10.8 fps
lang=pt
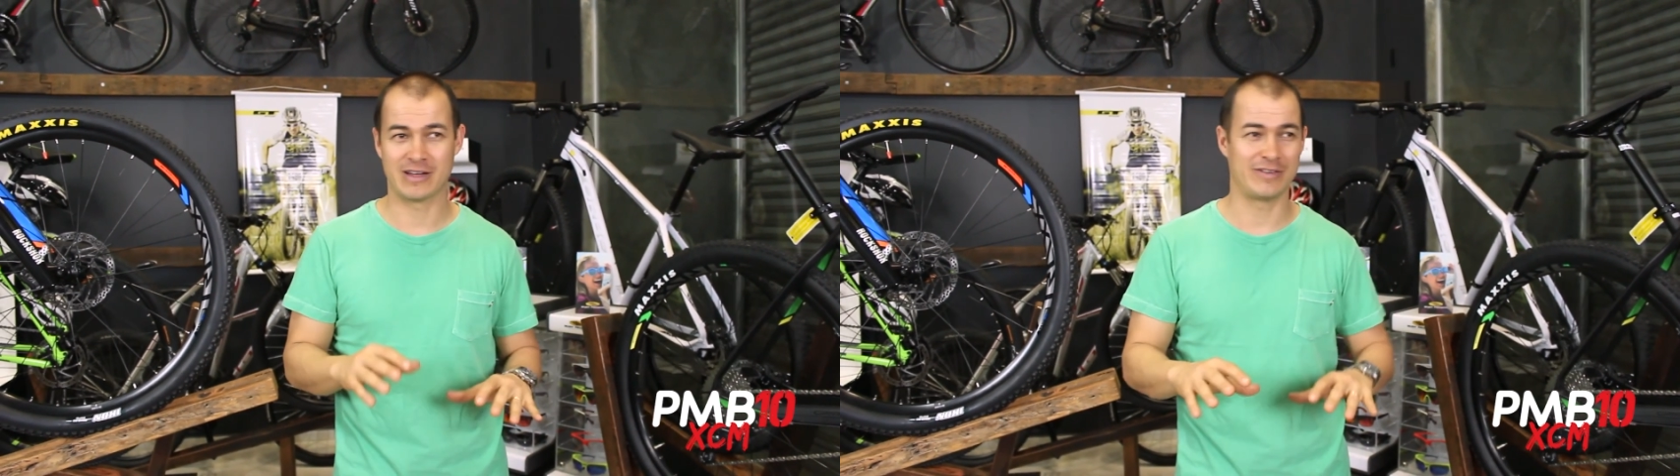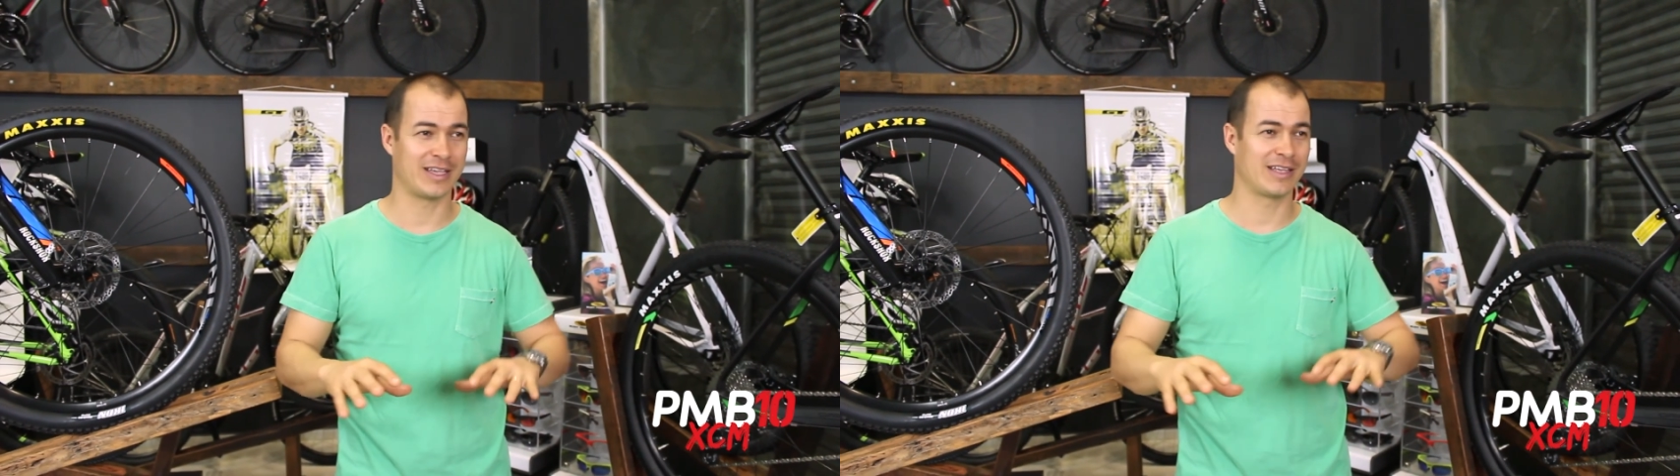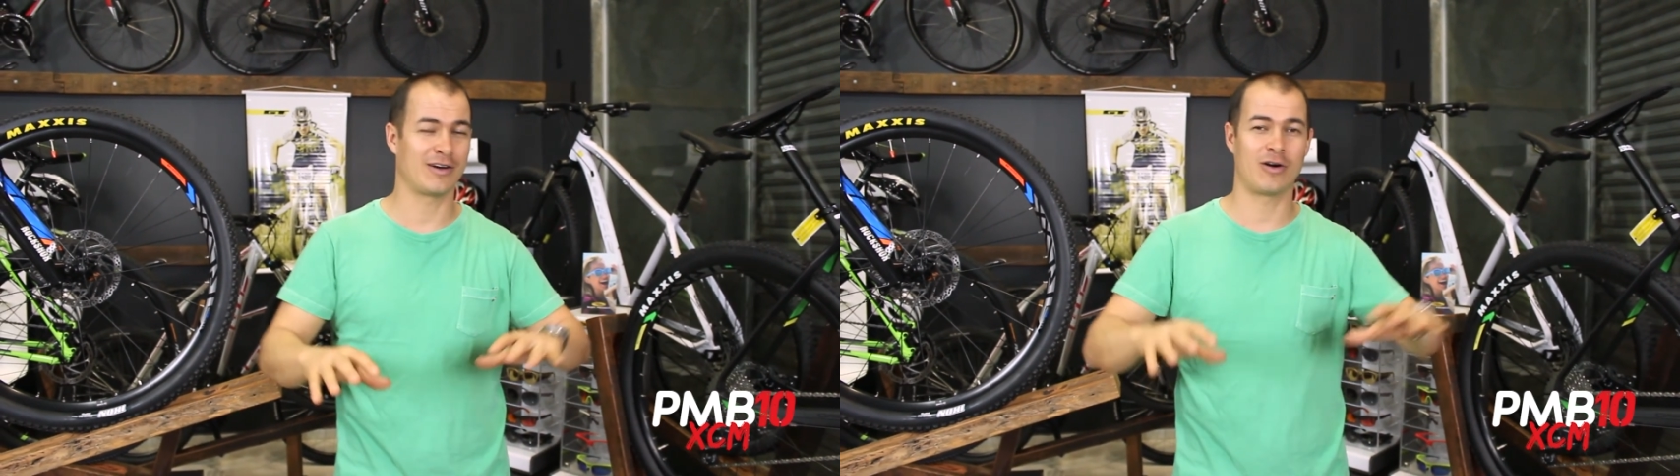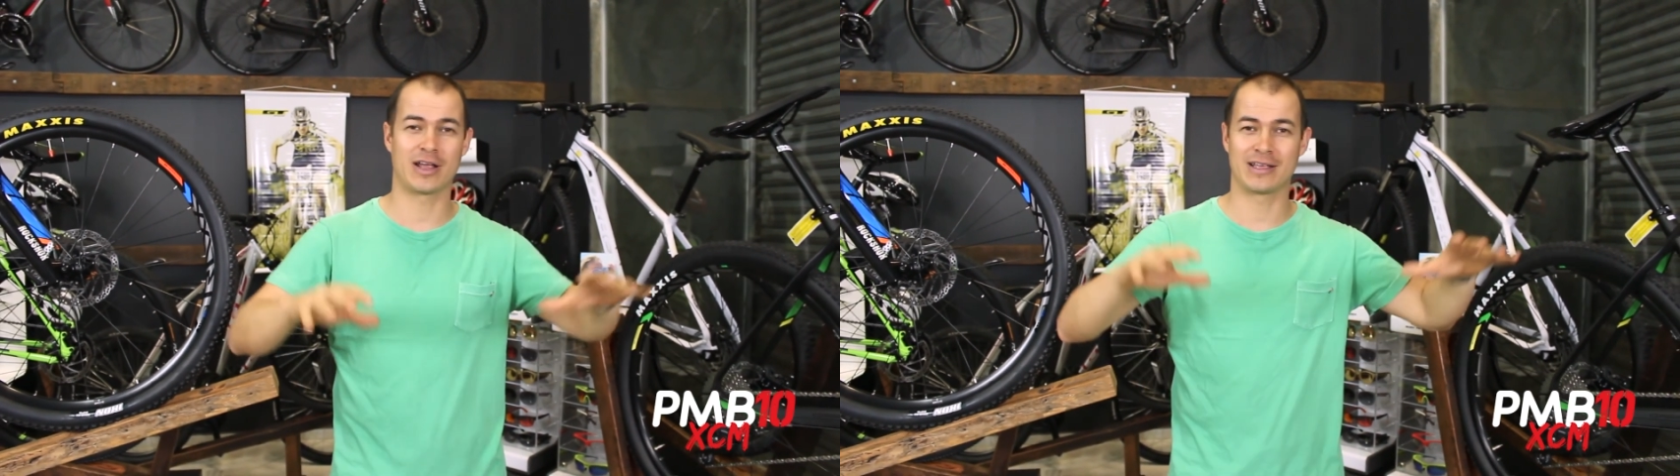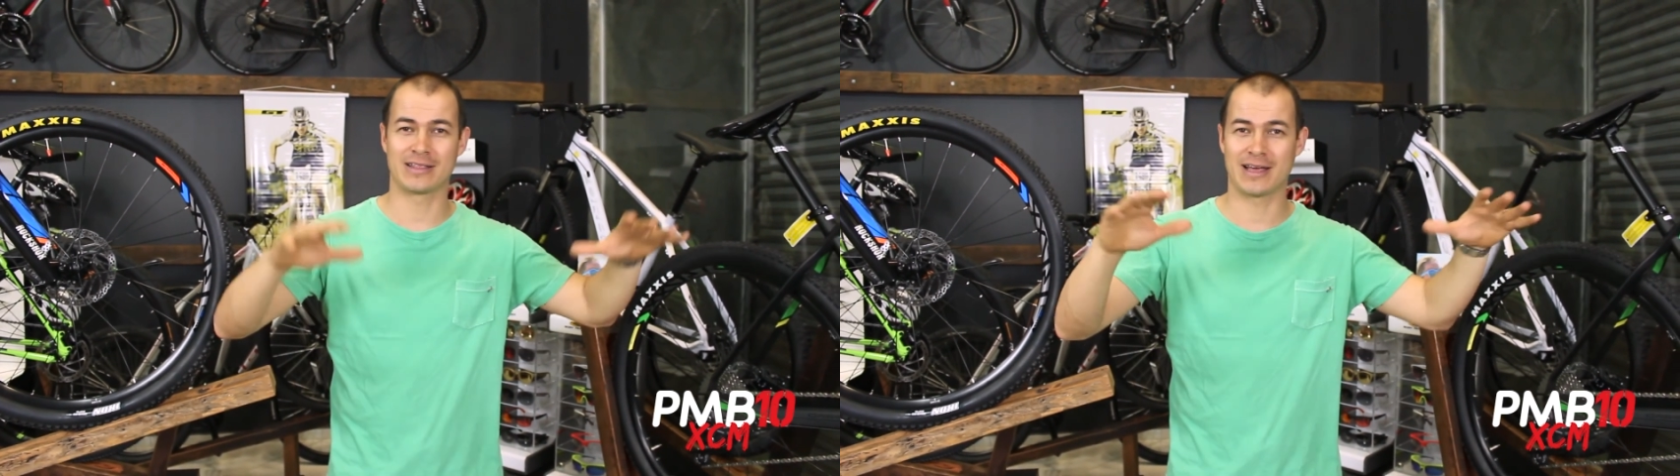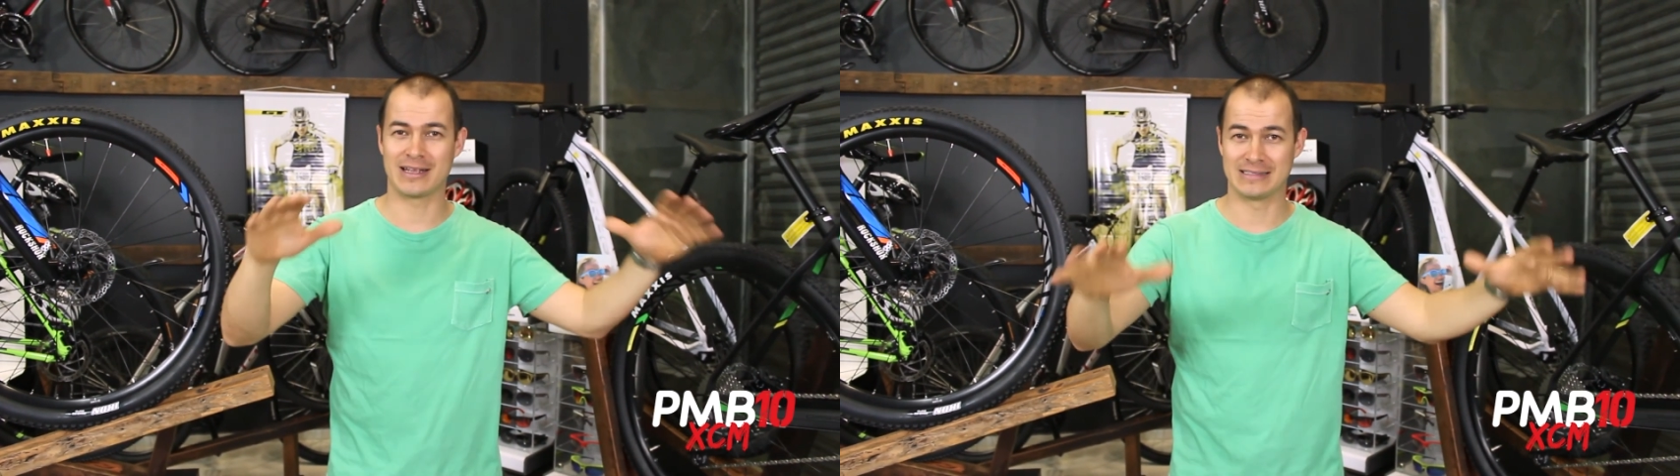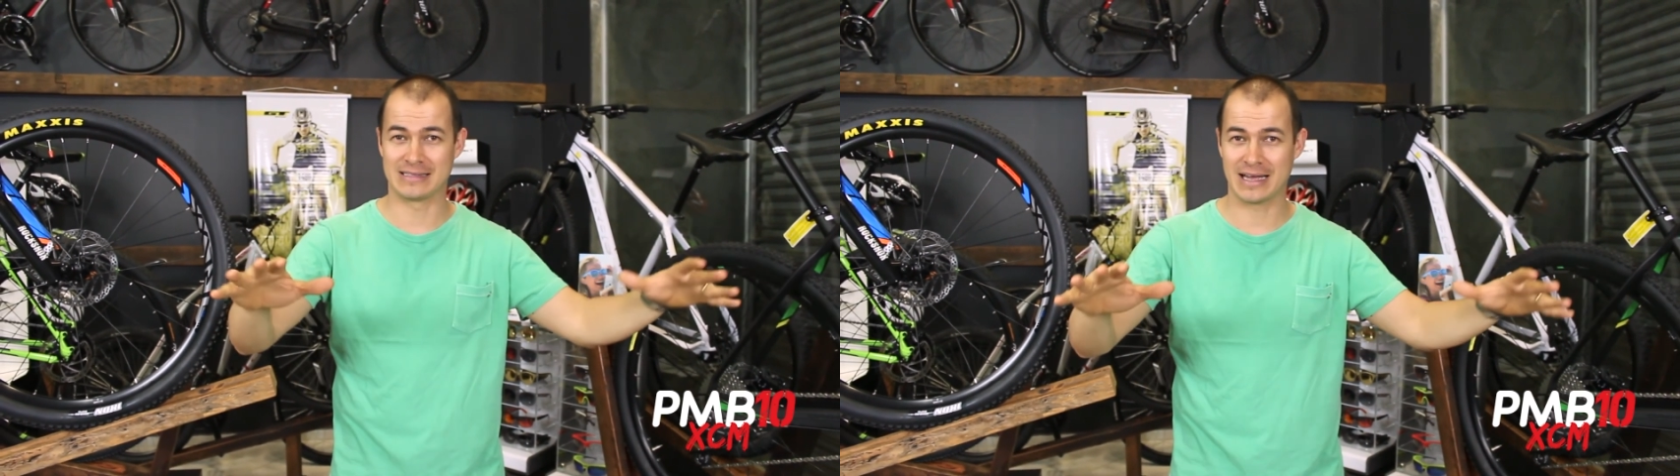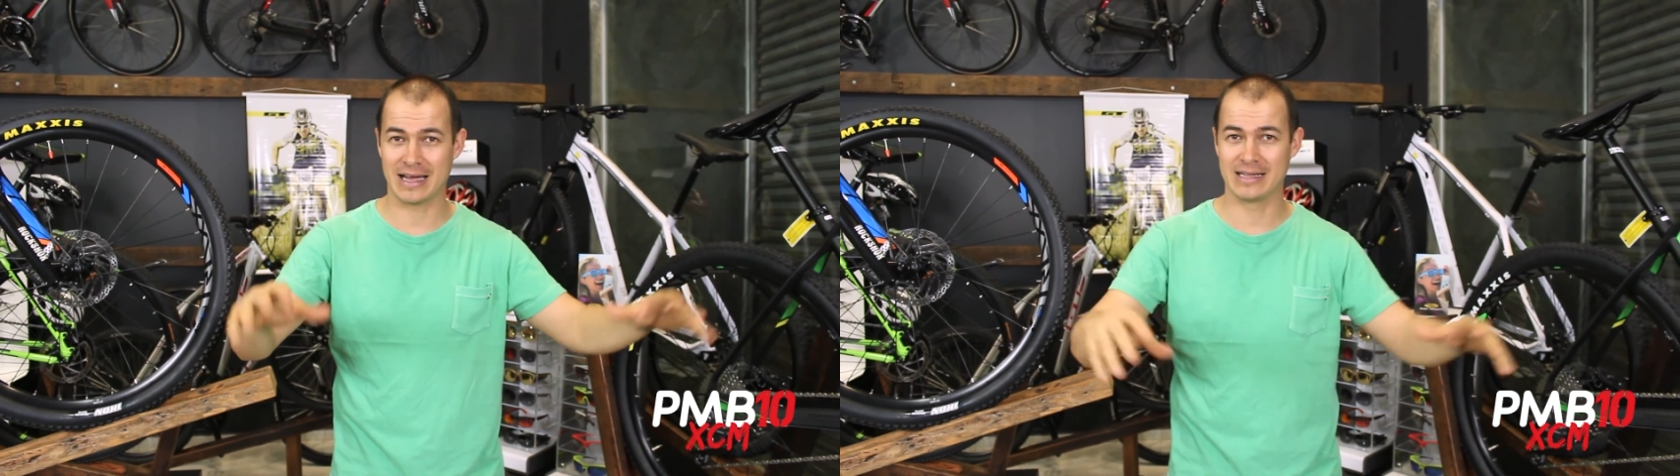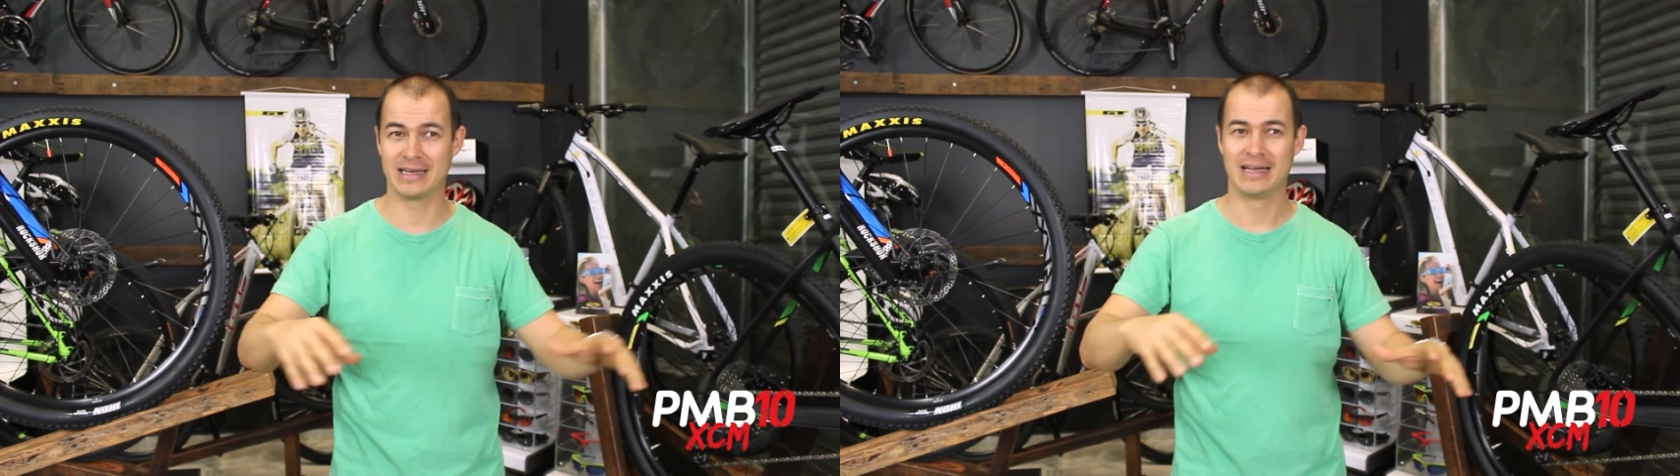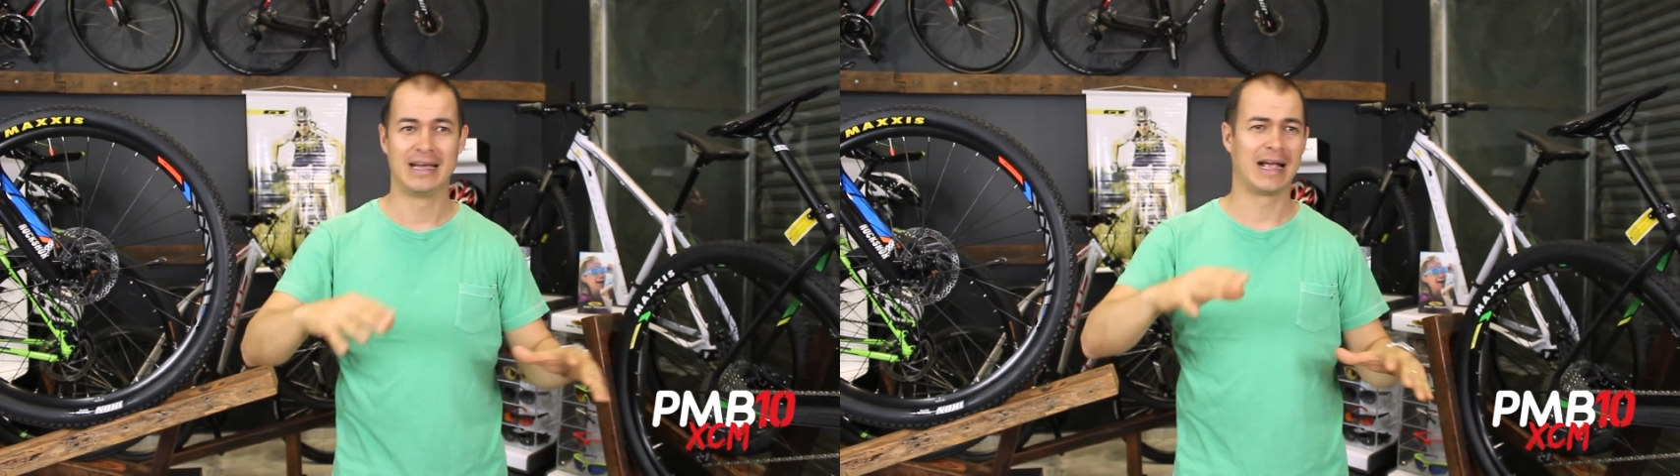Vai ver que a hora que está na estrada,